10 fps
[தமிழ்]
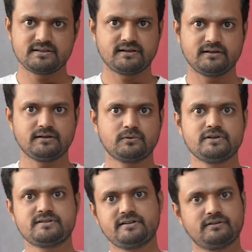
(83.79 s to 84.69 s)
சீர்
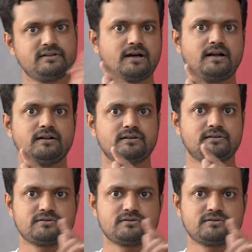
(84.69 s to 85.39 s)
இருக்கக்கூடிய சீர் வந்து நாலு